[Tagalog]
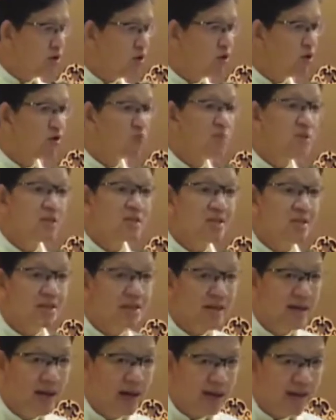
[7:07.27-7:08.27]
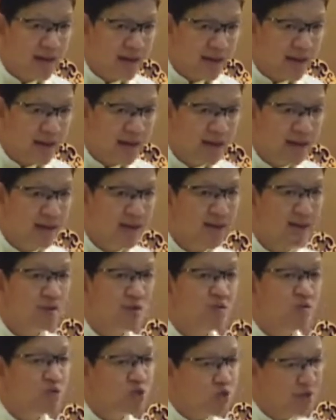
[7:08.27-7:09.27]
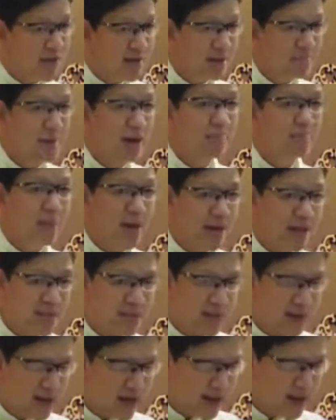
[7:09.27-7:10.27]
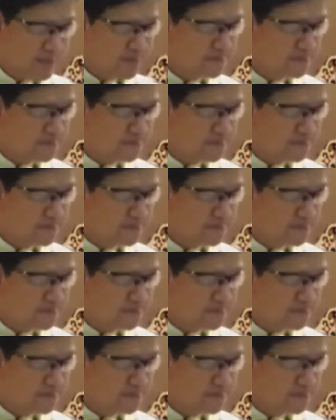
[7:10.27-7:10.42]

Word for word: ug bisan gani kun sila magpakasala.